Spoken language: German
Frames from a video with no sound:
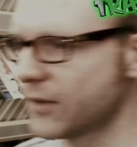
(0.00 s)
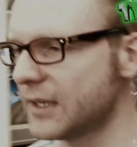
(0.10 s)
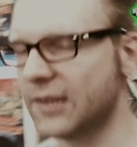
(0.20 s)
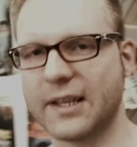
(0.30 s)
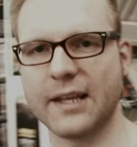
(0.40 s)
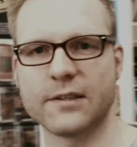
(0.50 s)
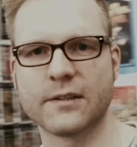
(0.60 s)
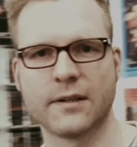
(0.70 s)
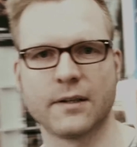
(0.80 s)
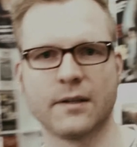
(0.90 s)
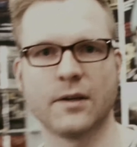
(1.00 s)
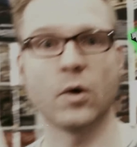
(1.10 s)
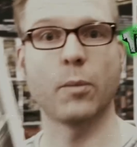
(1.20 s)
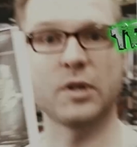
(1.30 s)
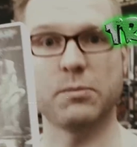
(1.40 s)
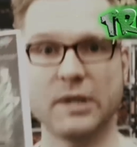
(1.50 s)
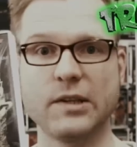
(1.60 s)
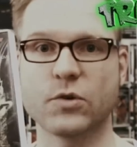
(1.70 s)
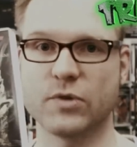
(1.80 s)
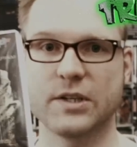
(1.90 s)
sondern es geht um die
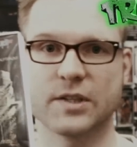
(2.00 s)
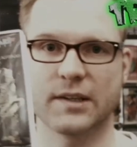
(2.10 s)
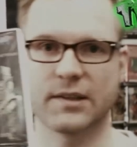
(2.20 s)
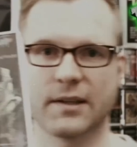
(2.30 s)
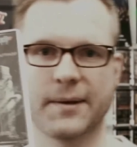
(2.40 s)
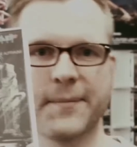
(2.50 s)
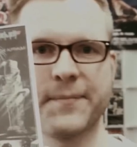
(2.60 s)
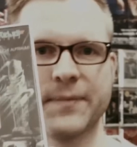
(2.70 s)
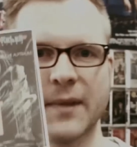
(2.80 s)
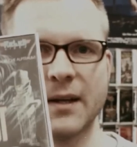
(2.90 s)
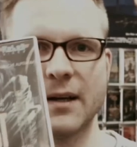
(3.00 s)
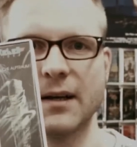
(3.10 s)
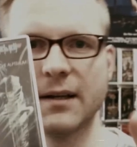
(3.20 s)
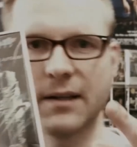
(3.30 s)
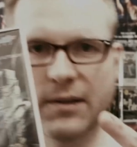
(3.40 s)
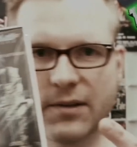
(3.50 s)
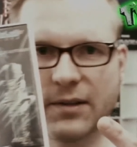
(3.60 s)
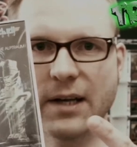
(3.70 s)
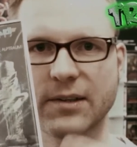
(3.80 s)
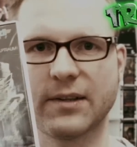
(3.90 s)
Beast Creatures. Das ist ein
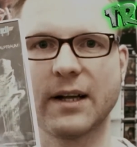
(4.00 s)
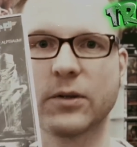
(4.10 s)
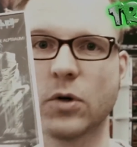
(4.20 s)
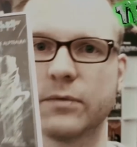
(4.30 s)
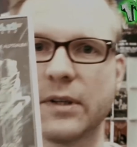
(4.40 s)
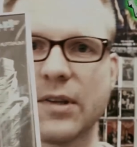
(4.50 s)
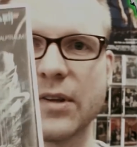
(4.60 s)
krasses Teil, das gucken wir uns